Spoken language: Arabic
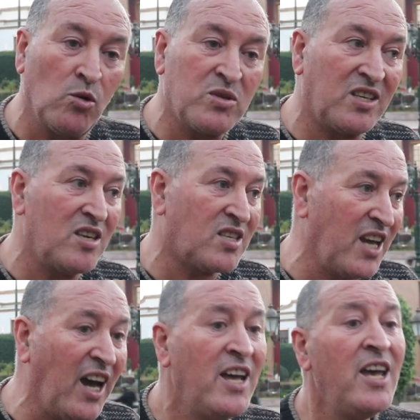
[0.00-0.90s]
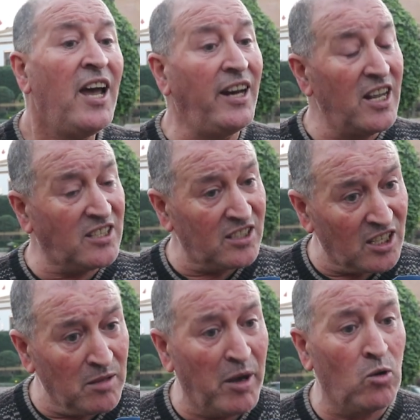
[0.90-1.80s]
والسياسيه التي
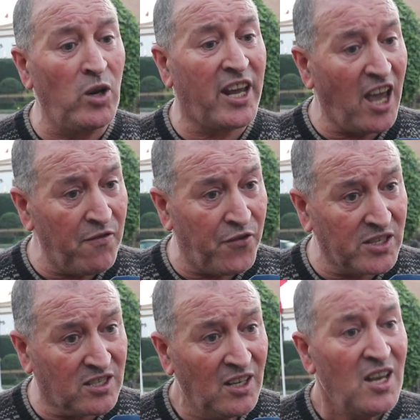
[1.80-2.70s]
تضمن لكافه